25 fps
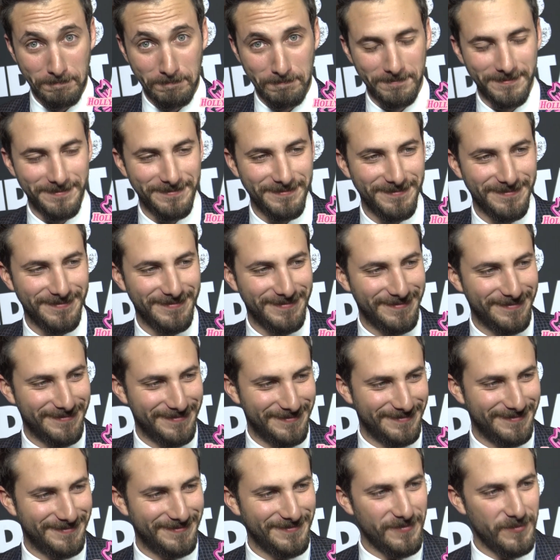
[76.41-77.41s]
No, sí lo
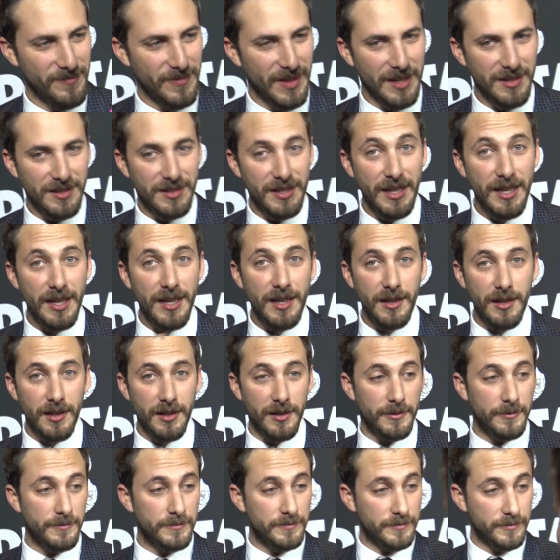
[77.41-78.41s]
creemos. ¿Sabes que
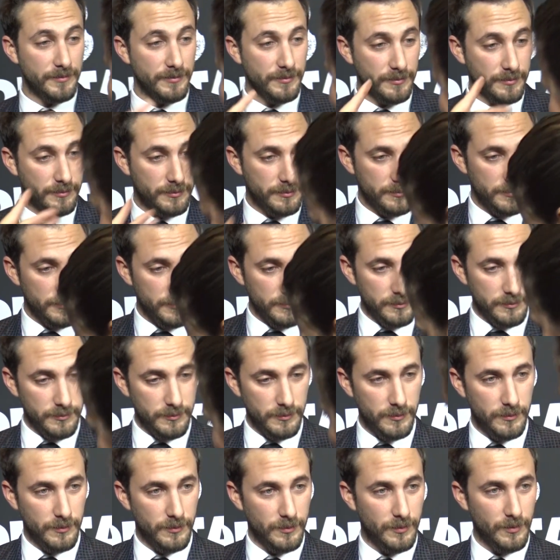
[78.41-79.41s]
acabamos de entrevistar al
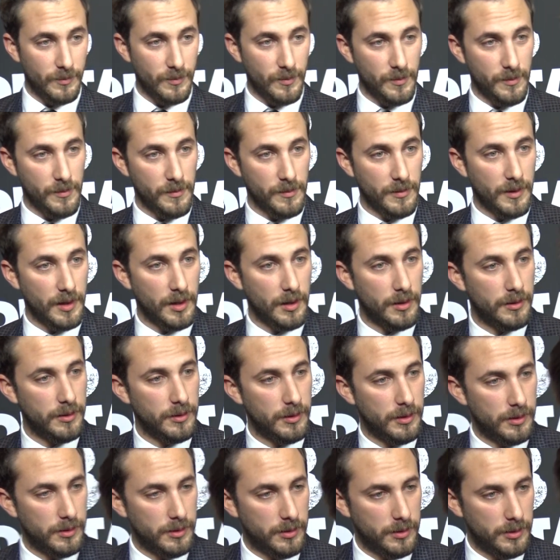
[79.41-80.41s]
productor eh, de
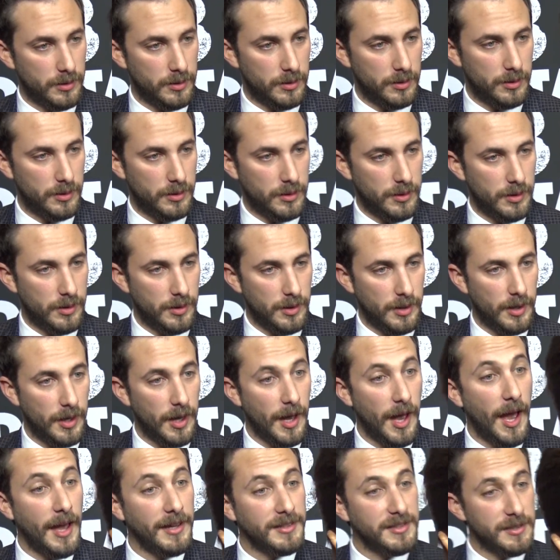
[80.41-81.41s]
Tres Idiotas? El ah,
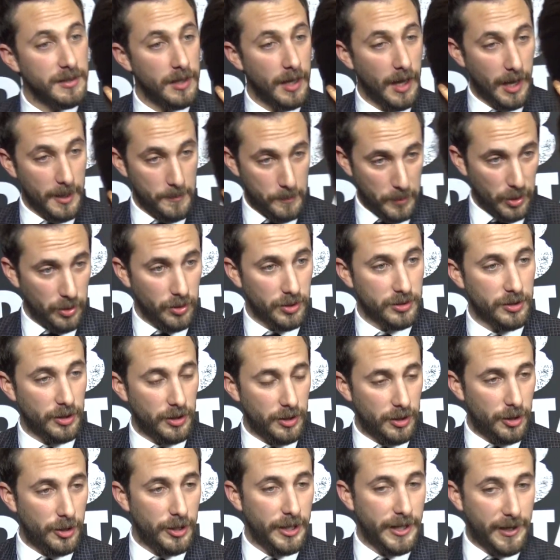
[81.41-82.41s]
productor original. El productor
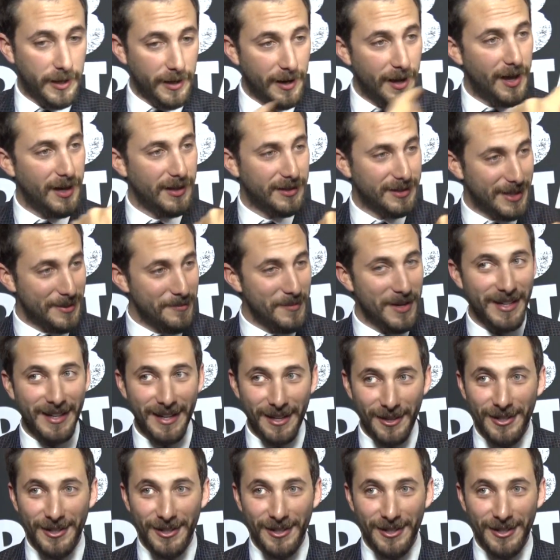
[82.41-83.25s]
original, está sí,